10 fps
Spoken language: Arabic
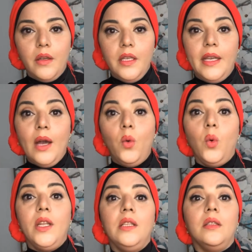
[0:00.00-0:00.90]

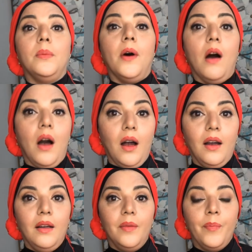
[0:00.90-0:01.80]
يكون انطباع
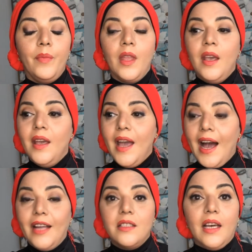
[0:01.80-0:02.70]

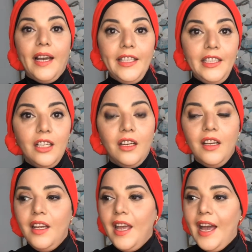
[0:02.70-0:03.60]
عن صحتنا
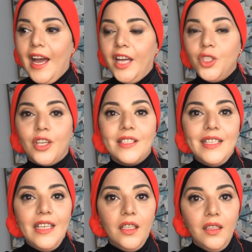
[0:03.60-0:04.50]
عن
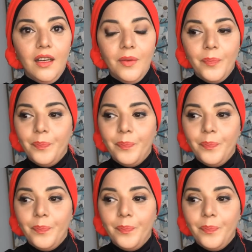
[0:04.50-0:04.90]
شخصيتنا